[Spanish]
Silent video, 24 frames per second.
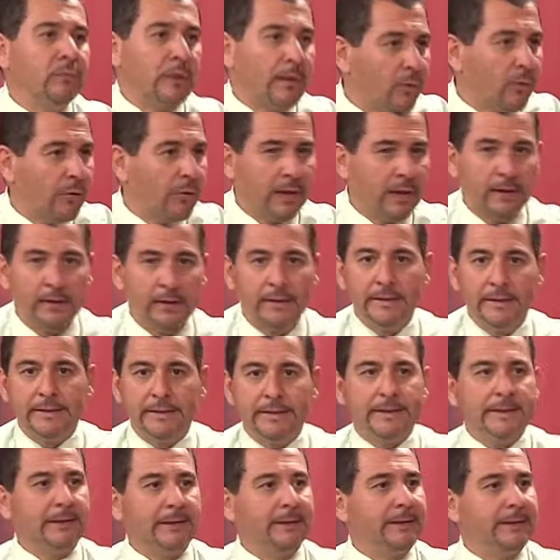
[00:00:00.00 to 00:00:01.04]
una boda,
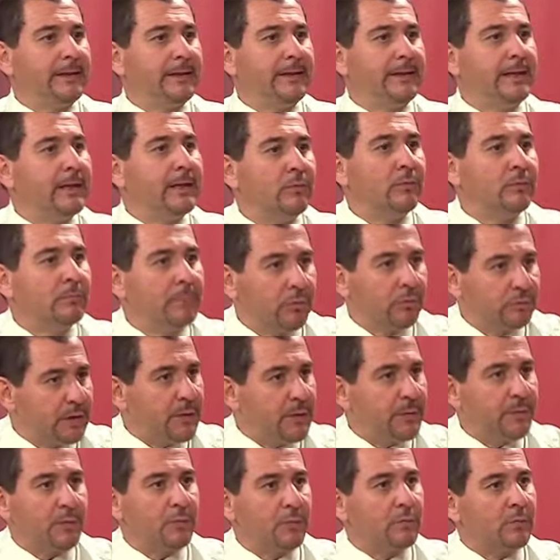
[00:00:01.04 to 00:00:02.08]
eh, quieres un
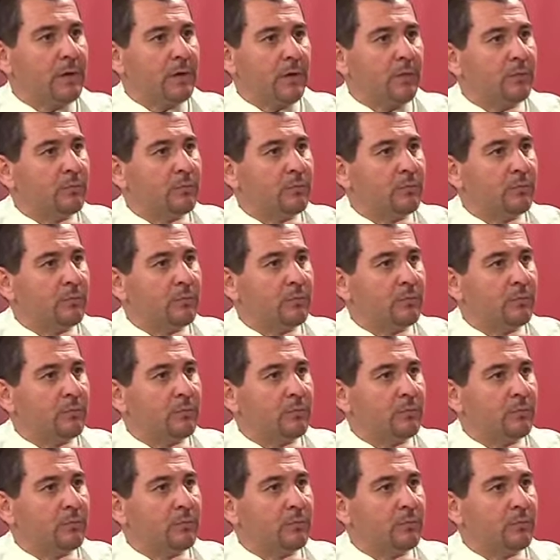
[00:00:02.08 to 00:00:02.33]
bautizo, una